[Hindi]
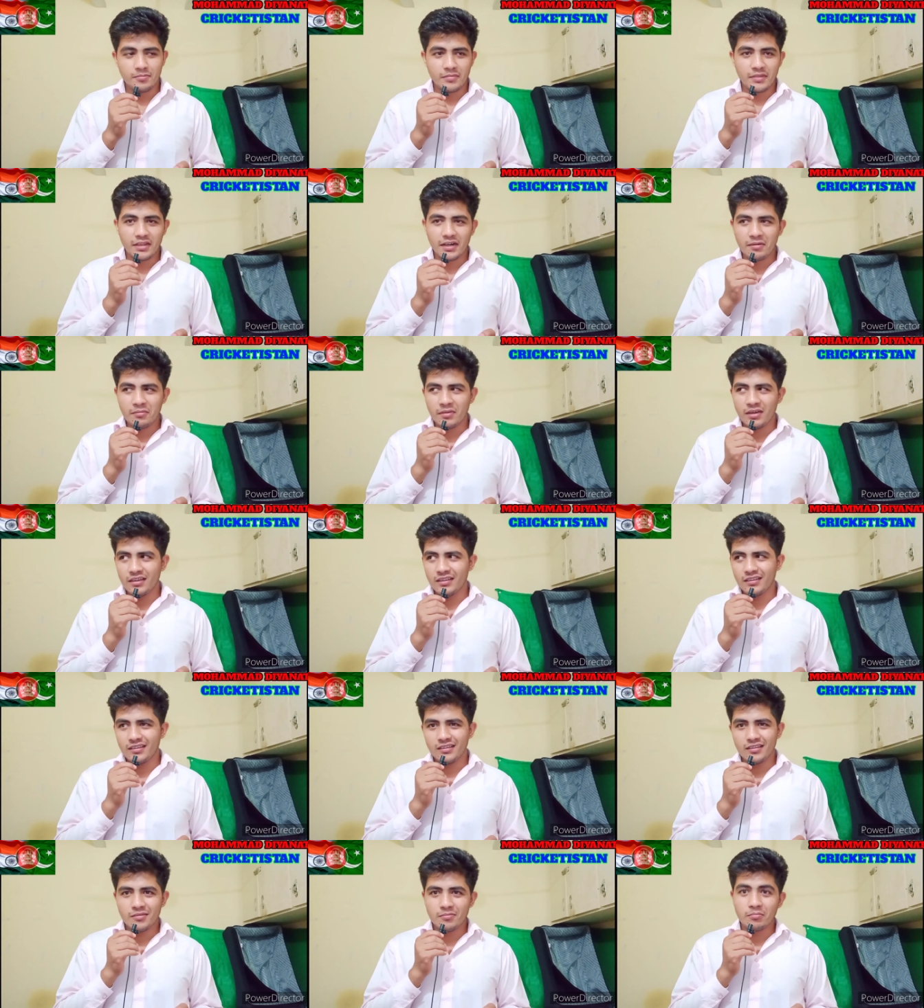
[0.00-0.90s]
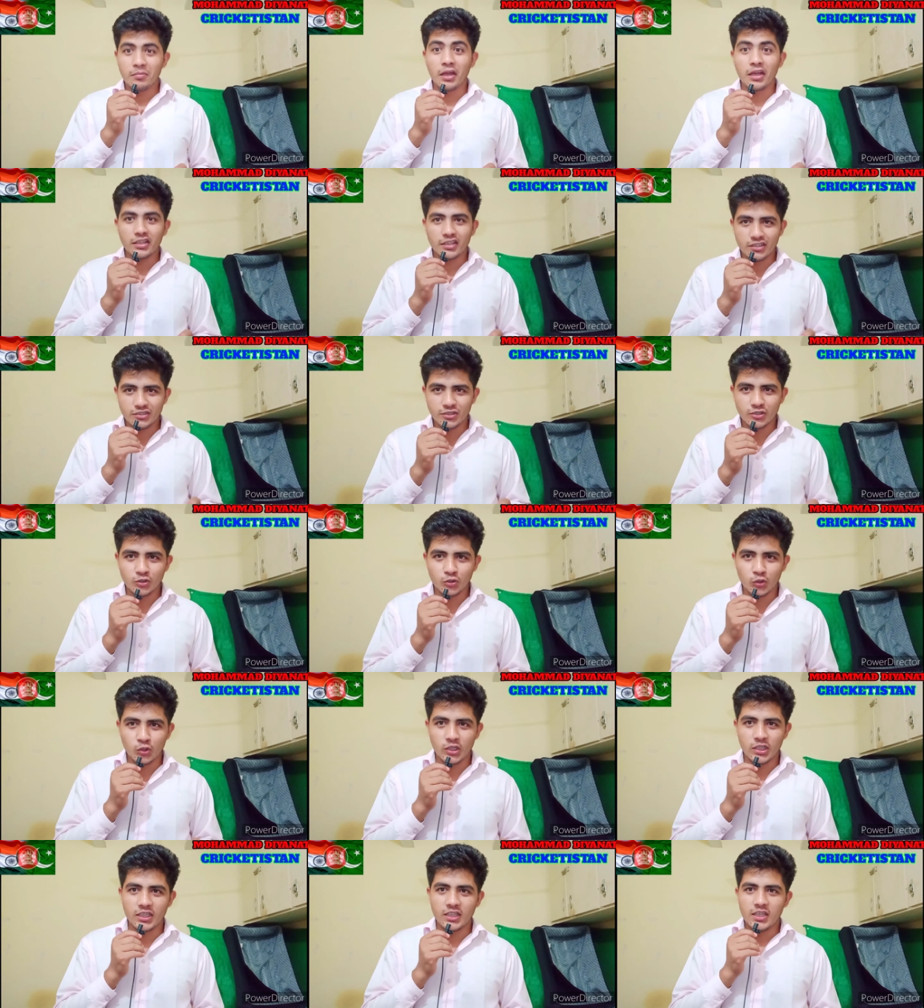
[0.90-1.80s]
मेरा माही महेंद्र सिंह
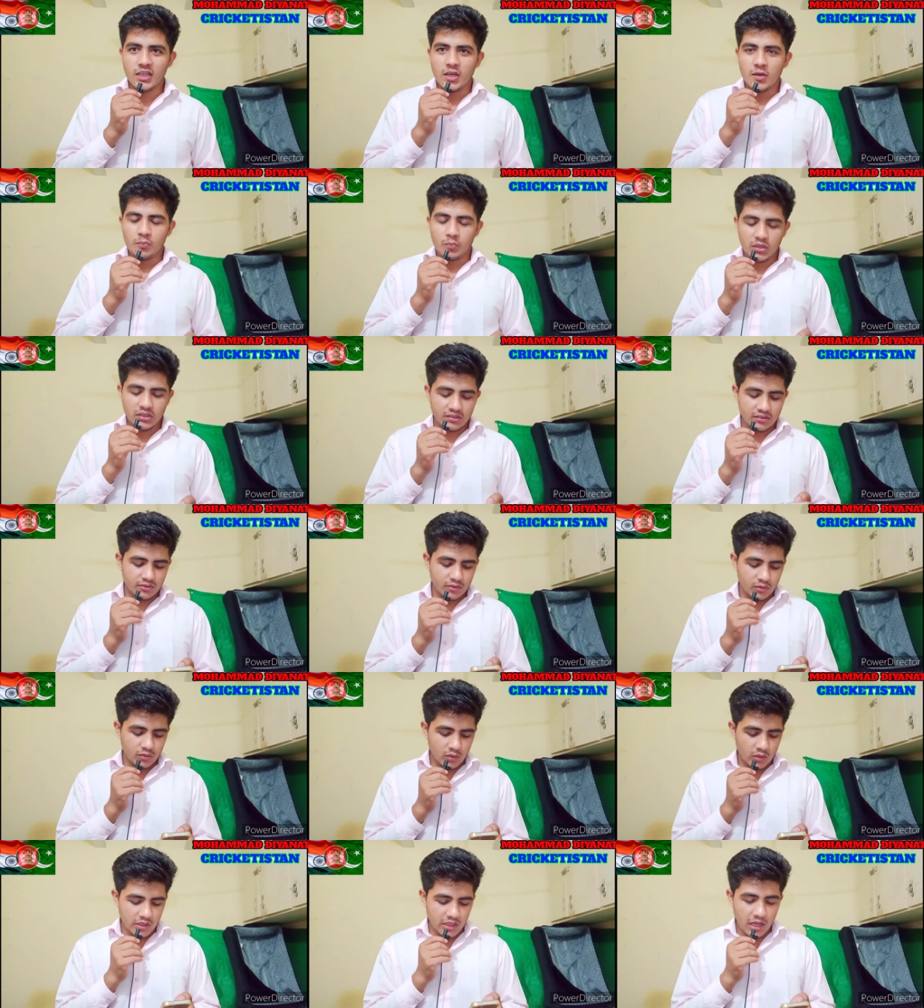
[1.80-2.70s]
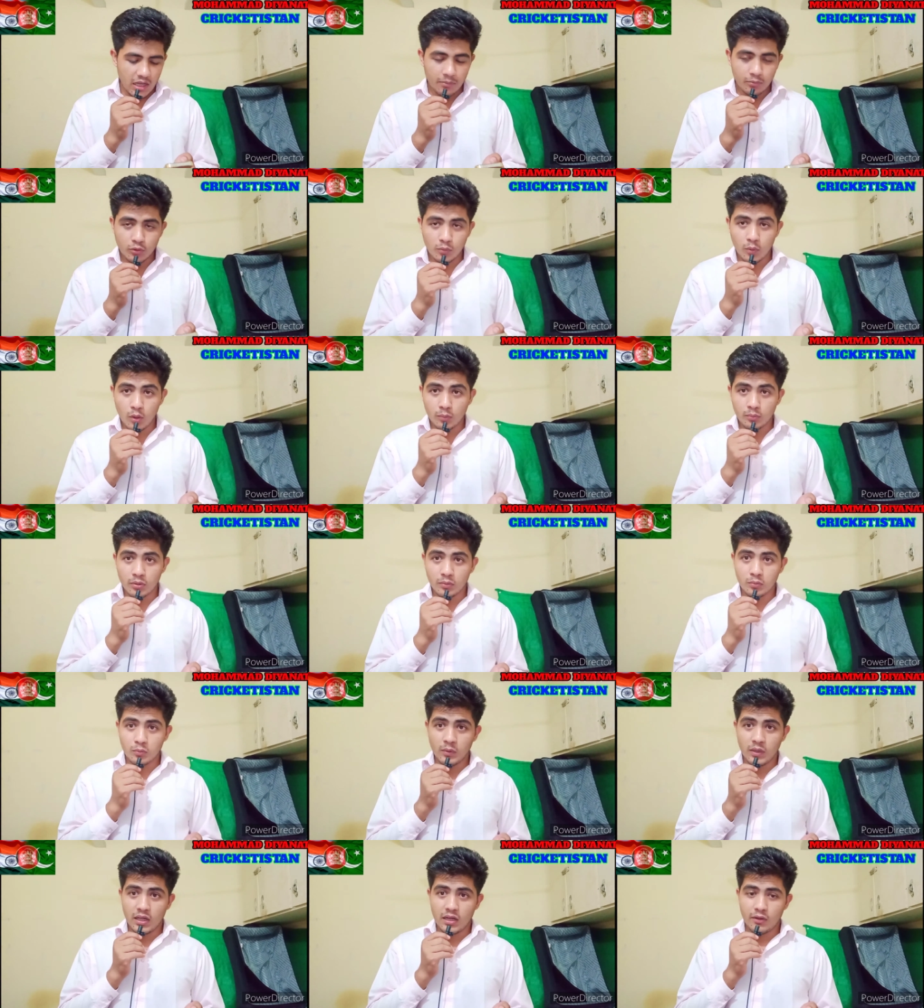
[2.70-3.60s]
धोनी महेंद्र सिंह धोनी आपको बहुत बहुत
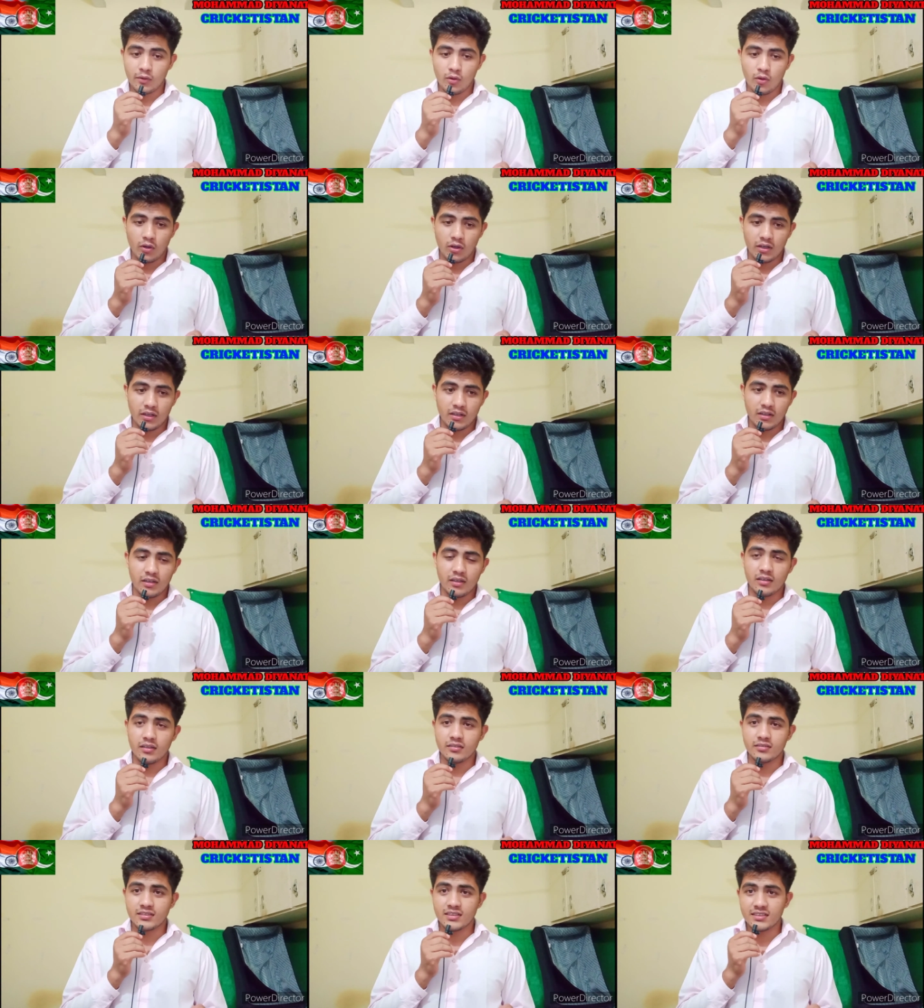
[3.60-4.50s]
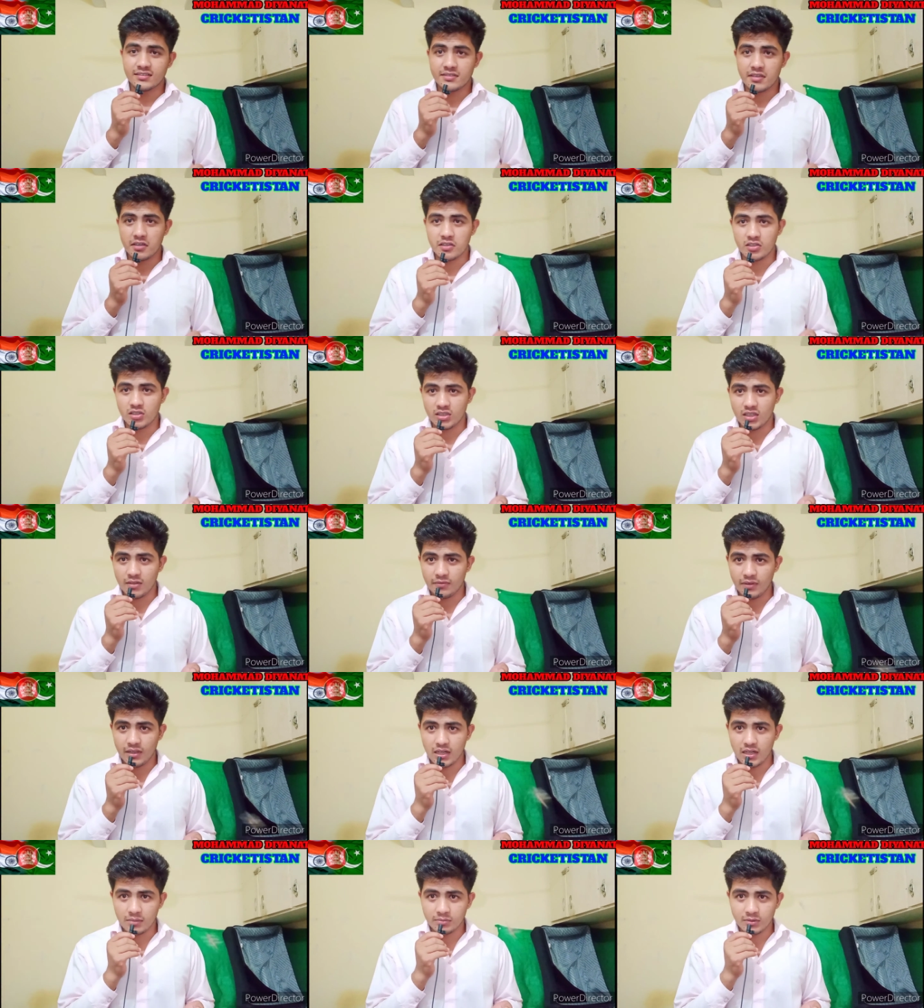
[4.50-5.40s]
मुबारक हो और सी एस के जितने
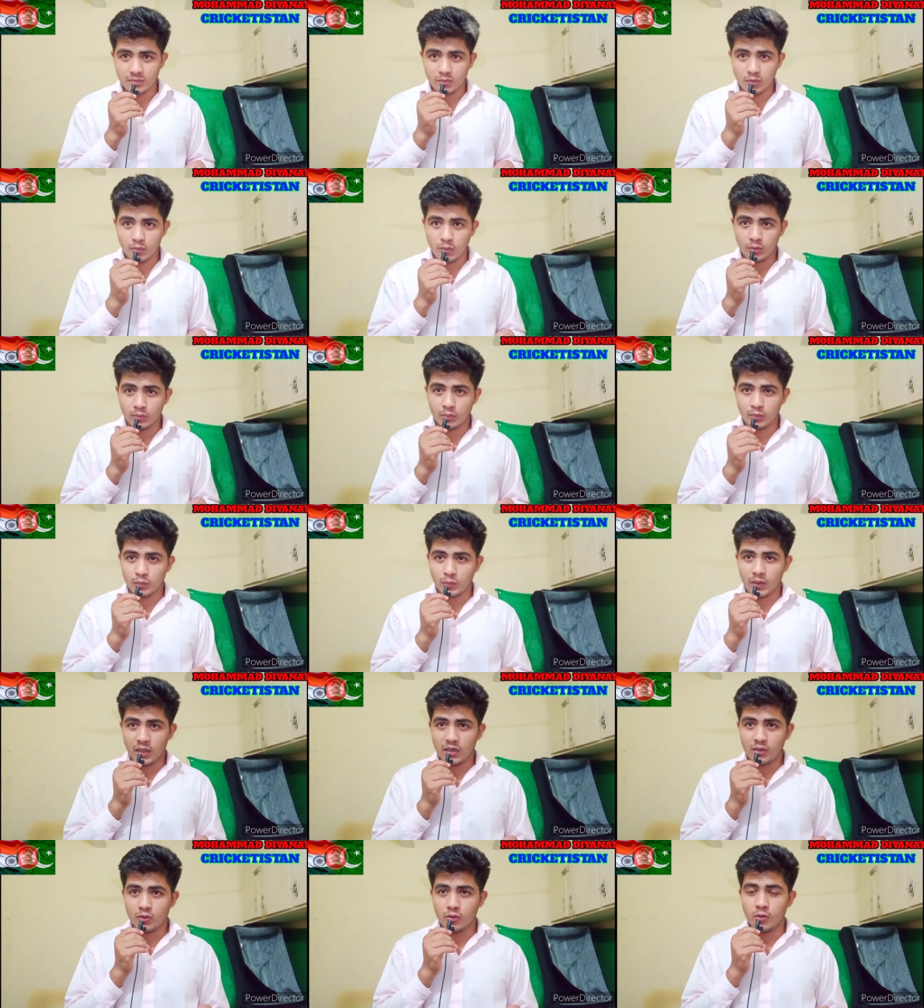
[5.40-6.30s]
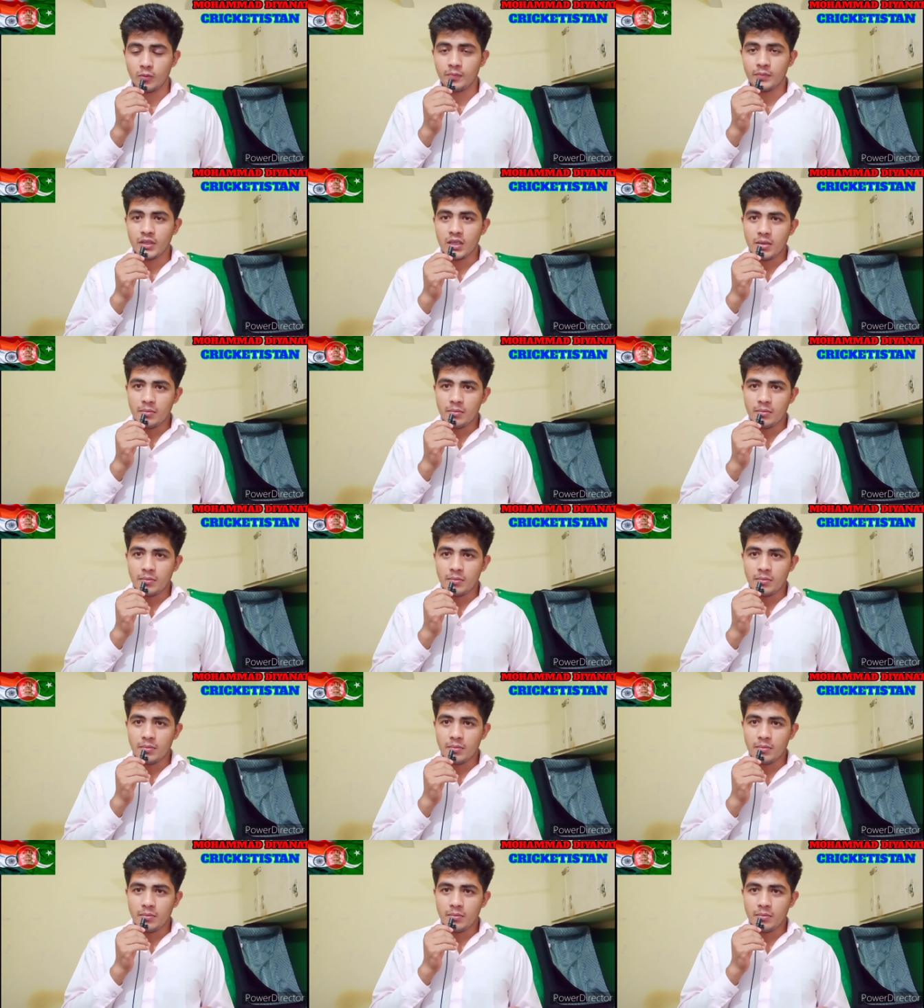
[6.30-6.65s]
फ़ैन आप सबको बहुत बहुत मुबारक हो